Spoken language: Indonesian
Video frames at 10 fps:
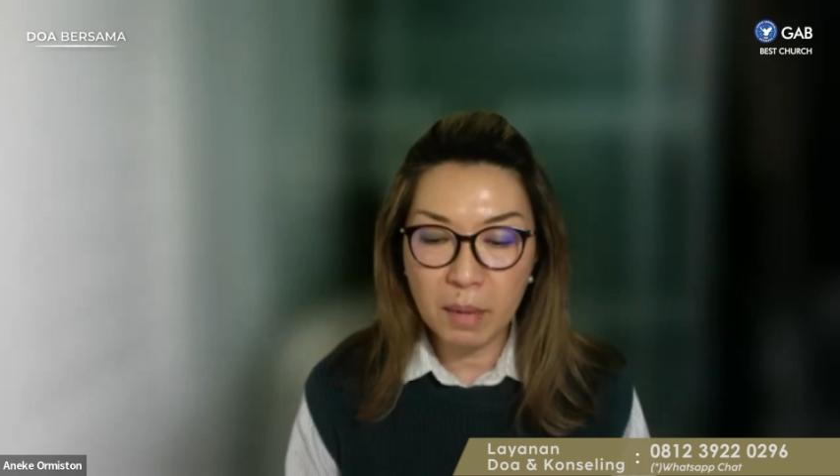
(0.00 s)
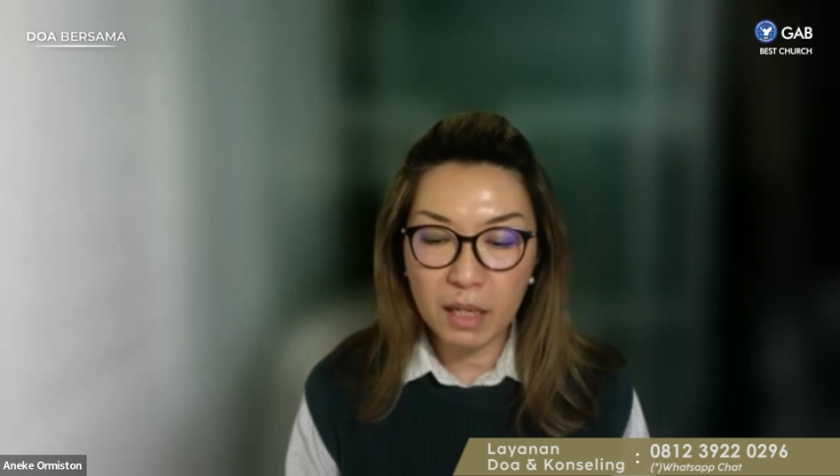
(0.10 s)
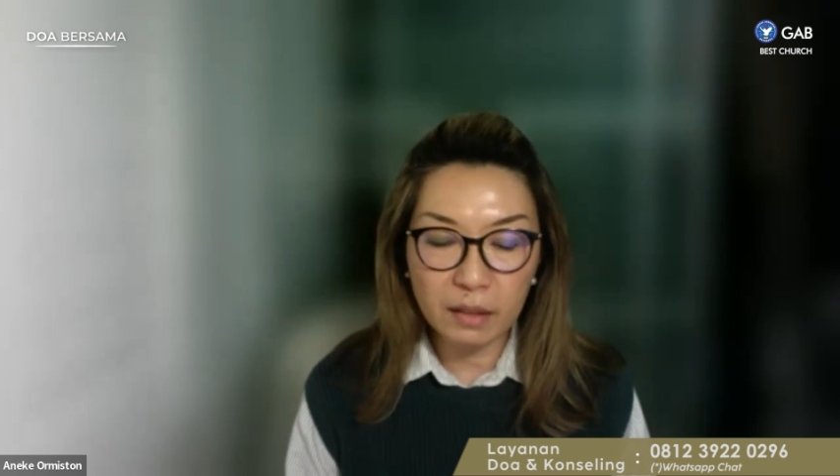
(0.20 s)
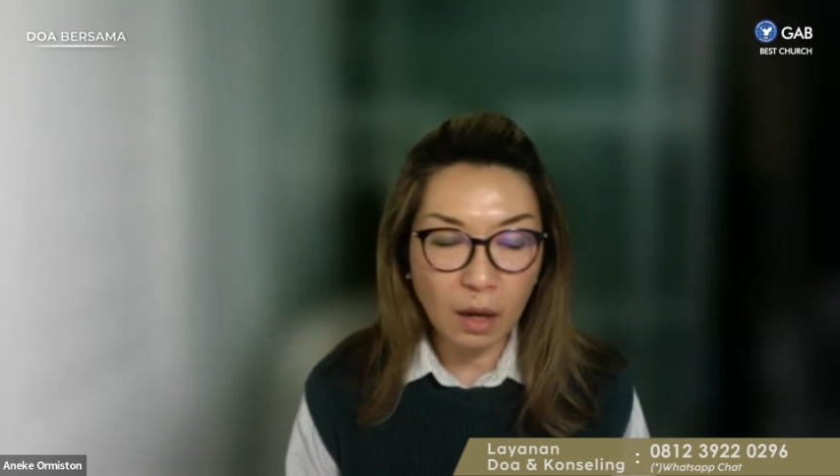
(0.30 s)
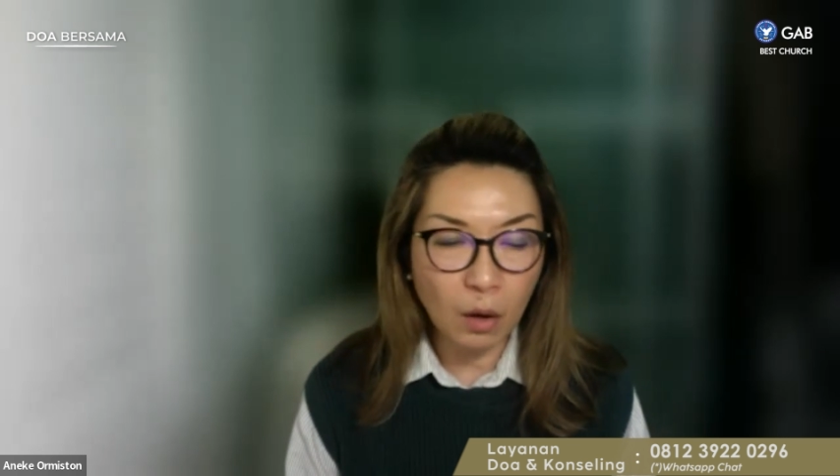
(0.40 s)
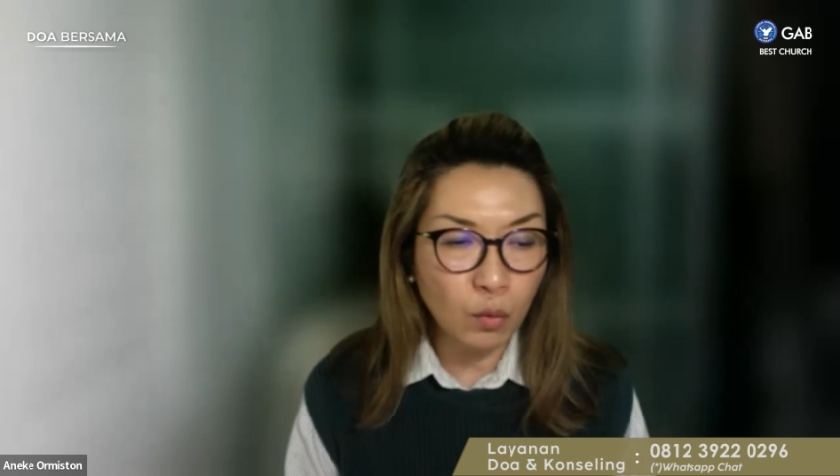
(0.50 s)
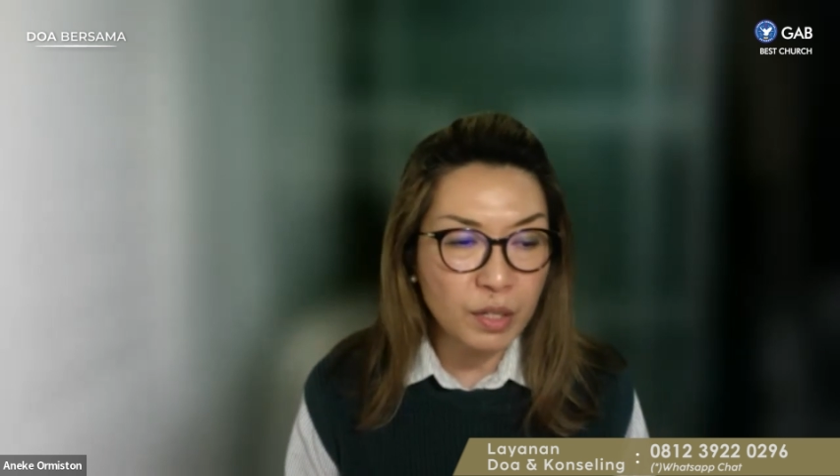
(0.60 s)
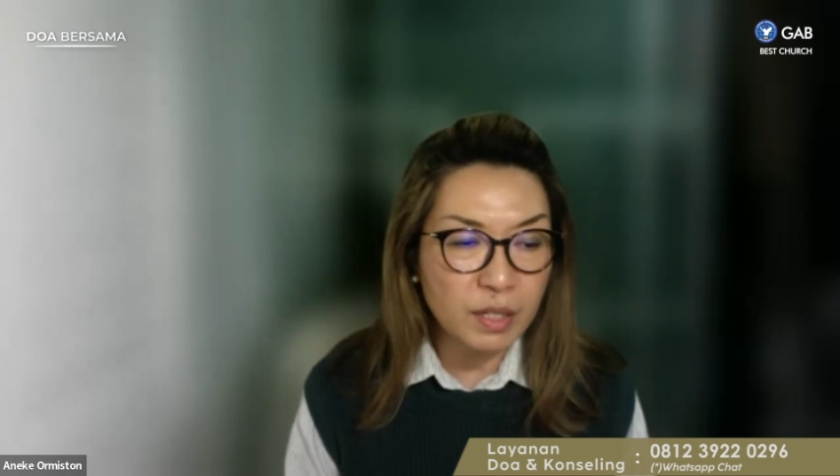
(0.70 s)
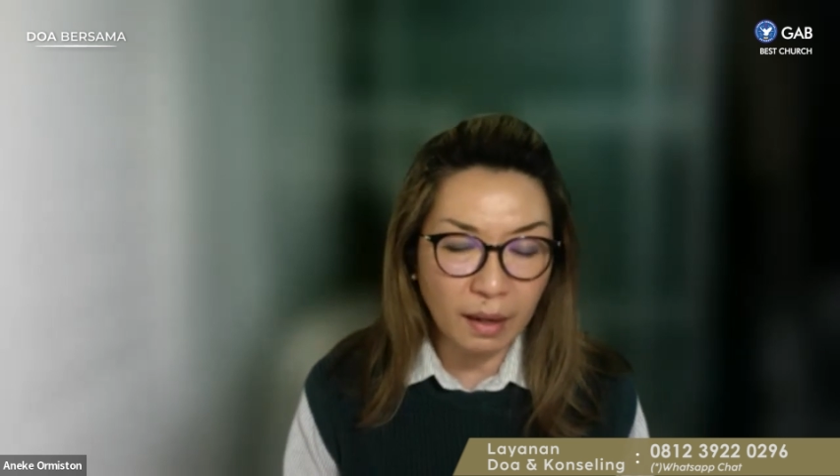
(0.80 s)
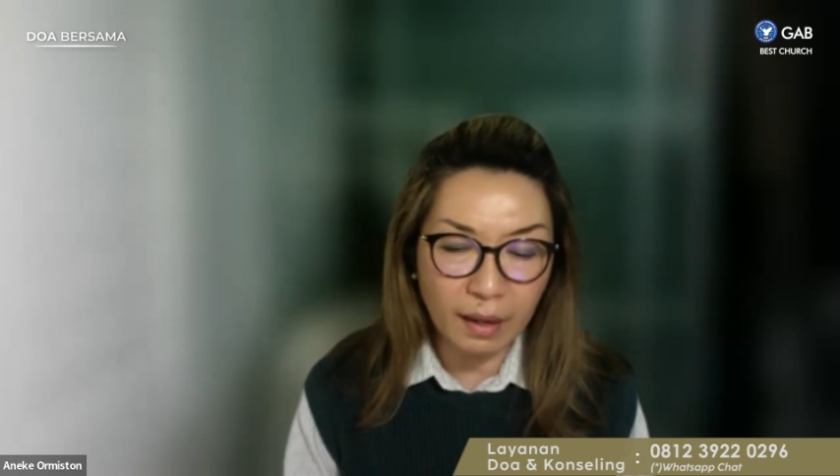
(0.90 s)
mengetahui
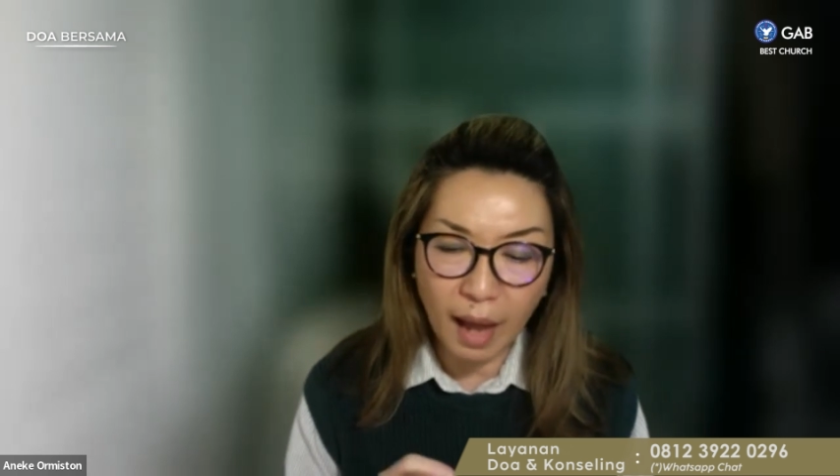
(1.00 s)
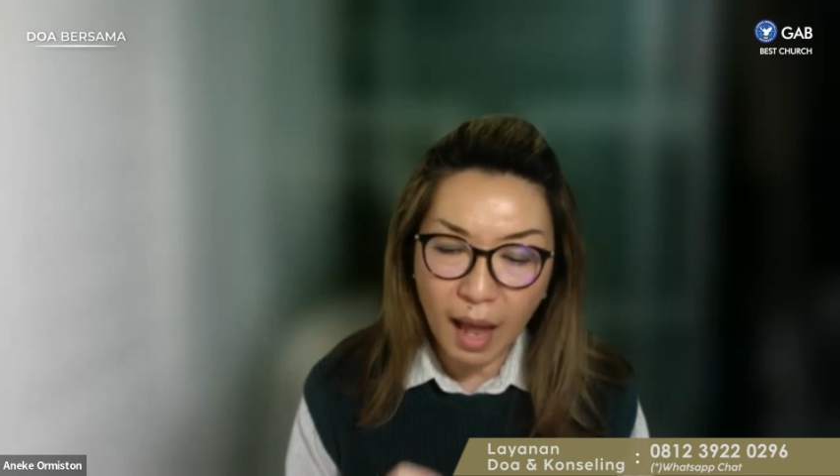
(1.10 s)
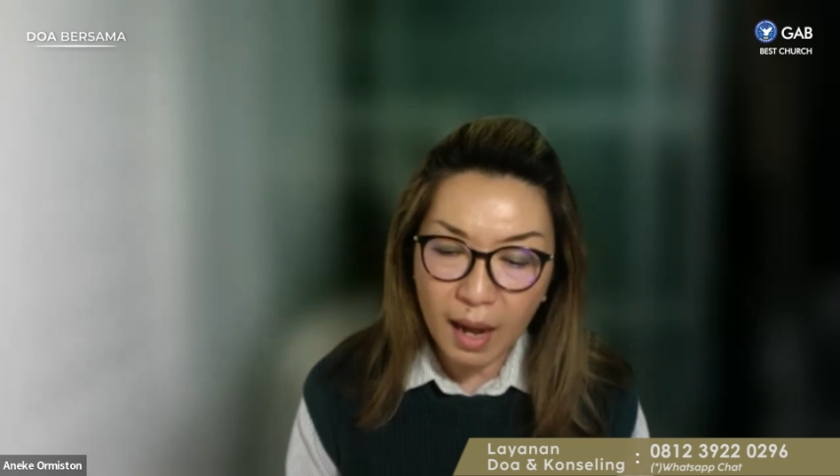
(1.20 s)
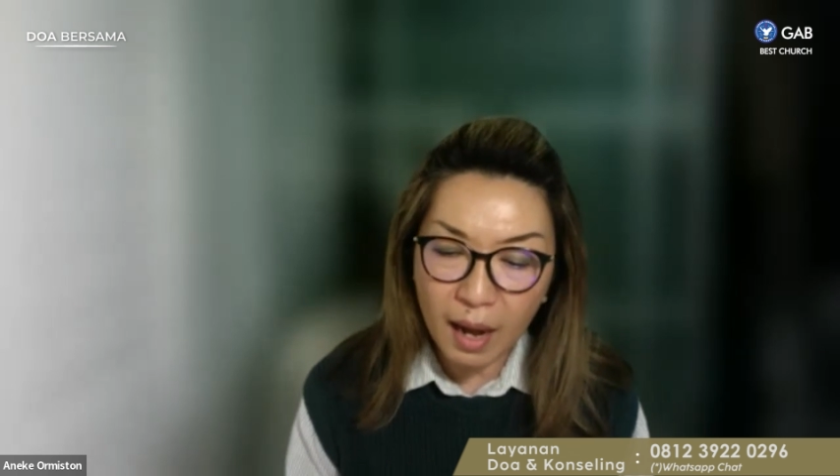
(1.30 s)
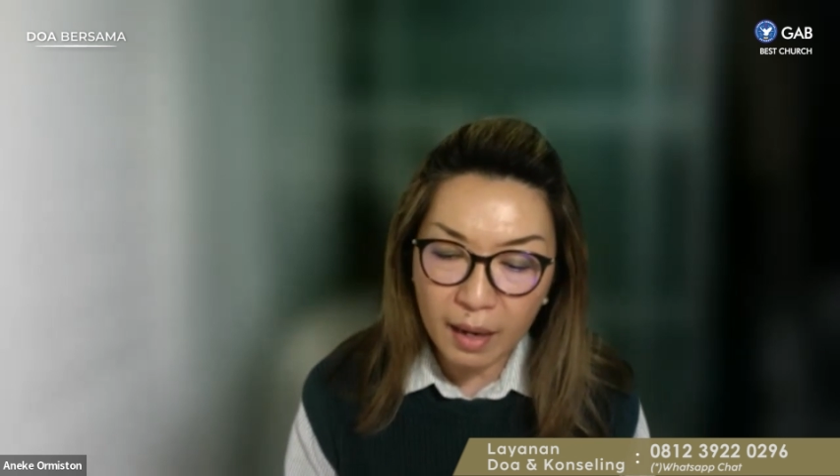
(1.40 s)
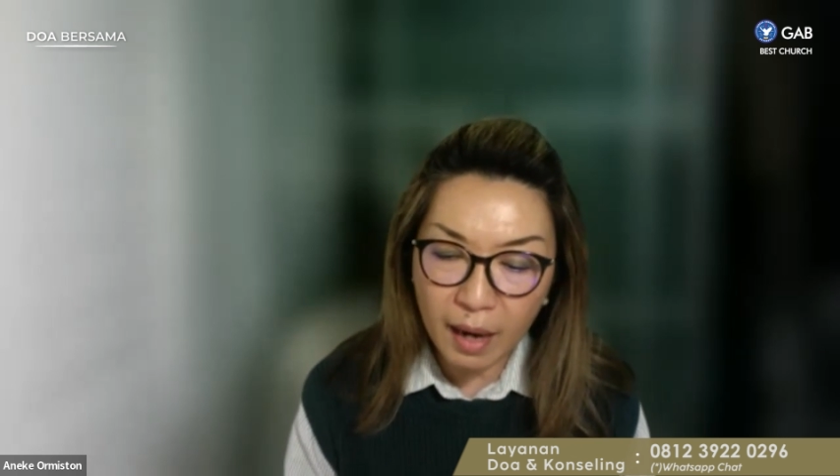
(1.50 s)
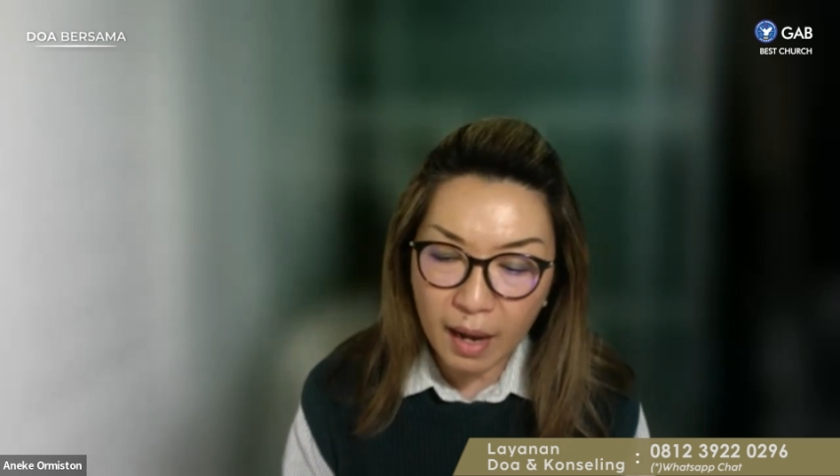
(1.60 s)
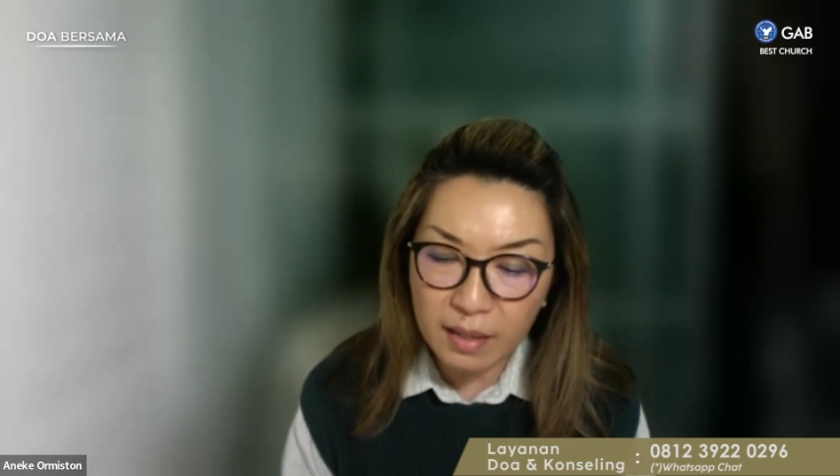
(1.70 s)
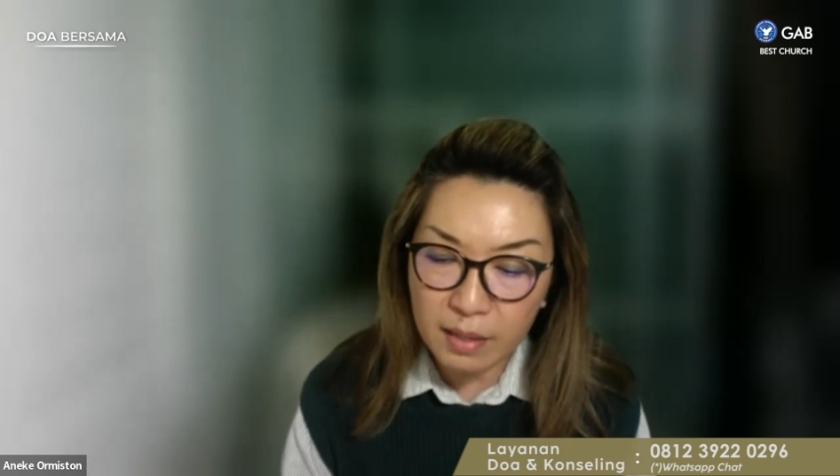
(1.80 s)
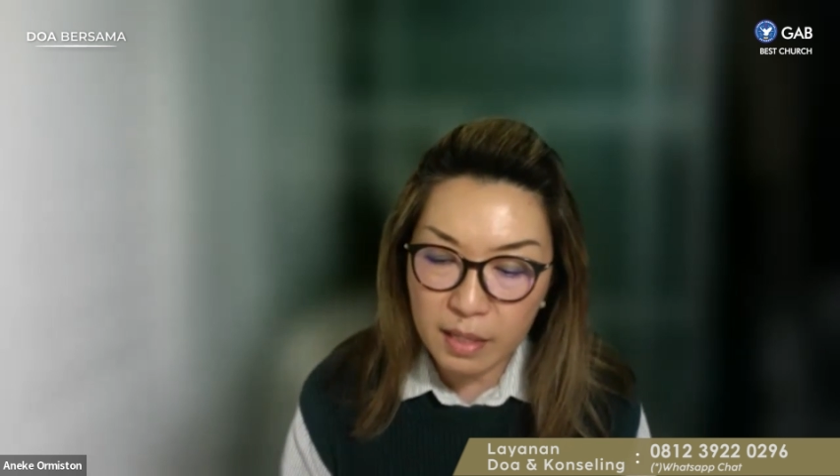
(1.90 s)
segala
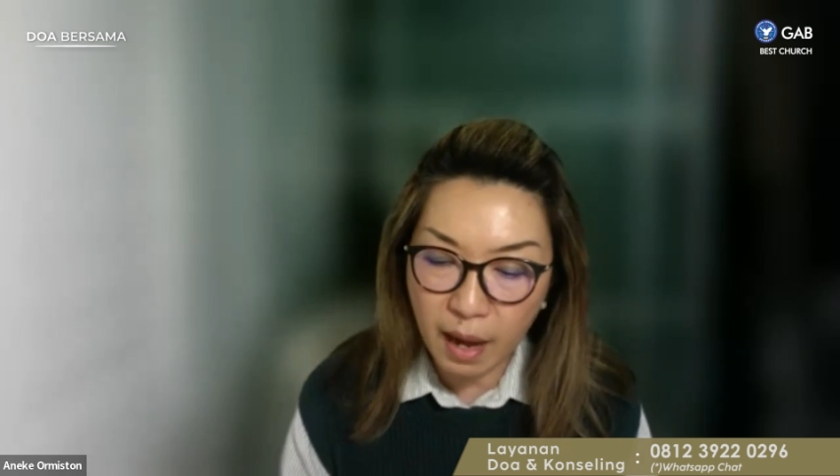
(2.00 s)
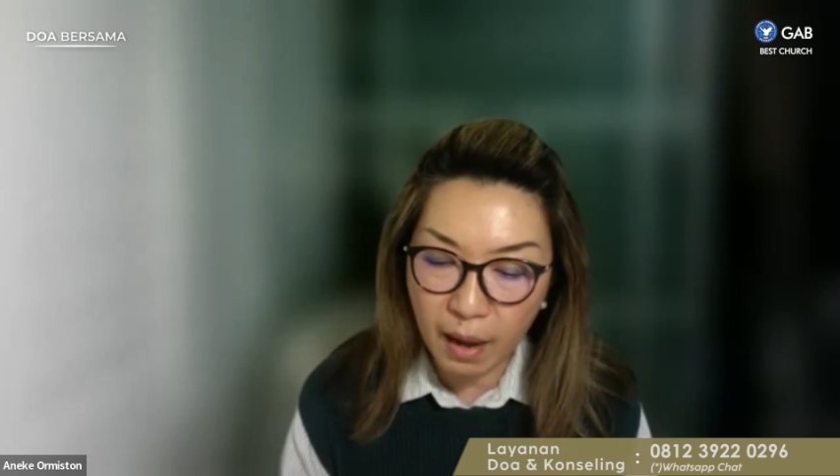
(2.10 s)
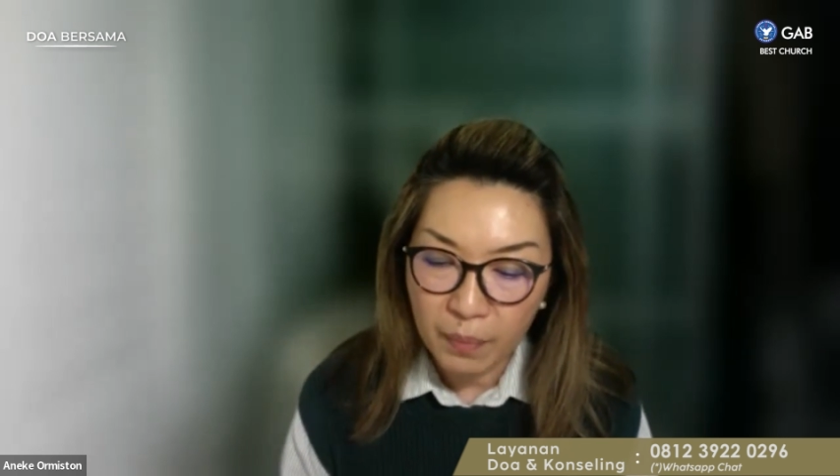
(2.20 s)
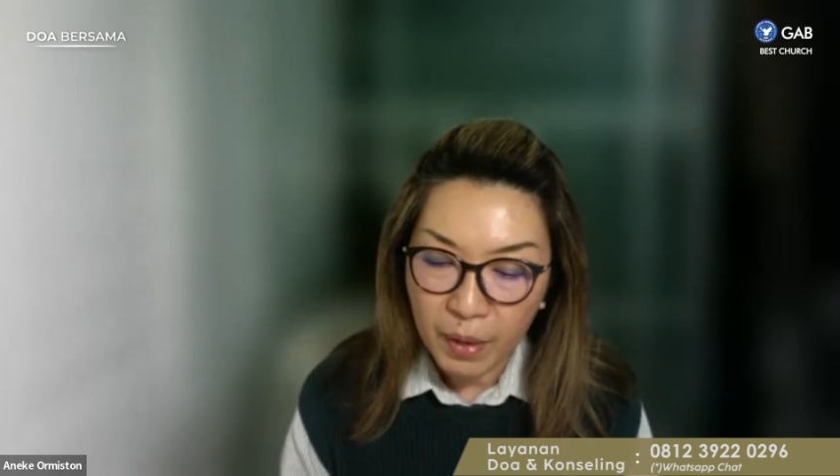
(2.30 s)
rahasia